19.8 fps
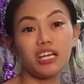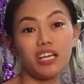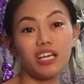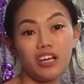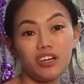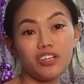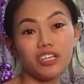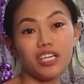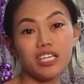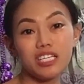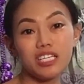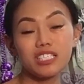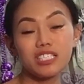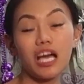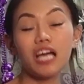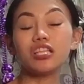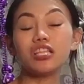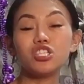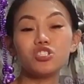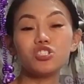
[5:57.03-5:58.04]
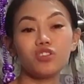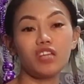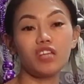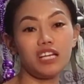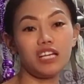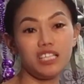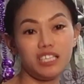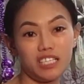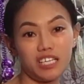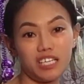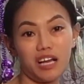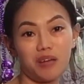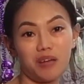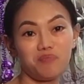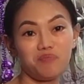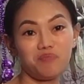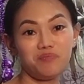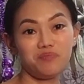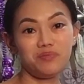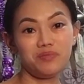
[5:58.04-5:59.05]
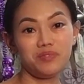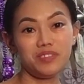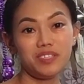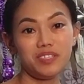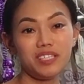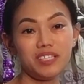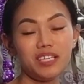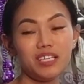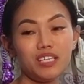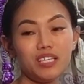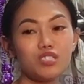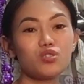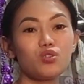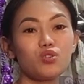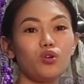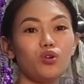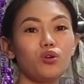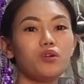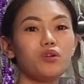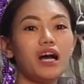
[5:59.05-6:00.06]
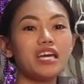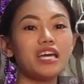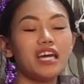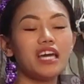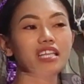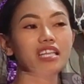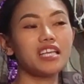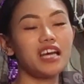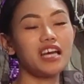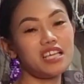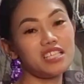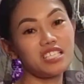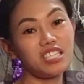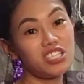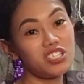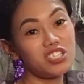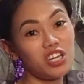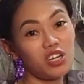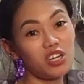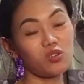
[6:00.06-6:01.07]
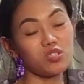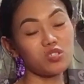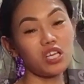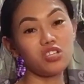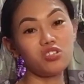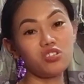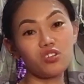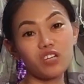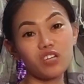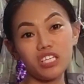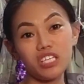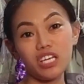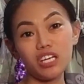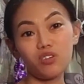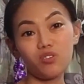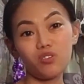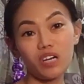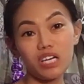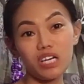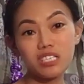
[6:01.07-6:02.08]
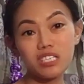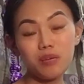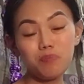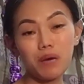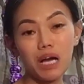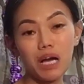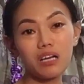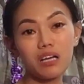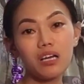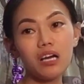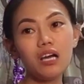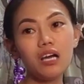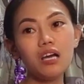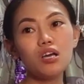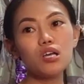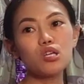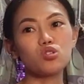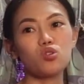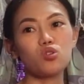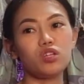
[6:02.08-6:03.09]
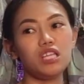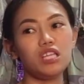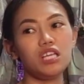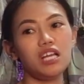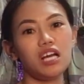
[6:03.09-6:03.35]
So, ayan guys, sinishare ko sa inyo ganyan ako kasipag. So, hindi lang isang negosyo yung ginagawa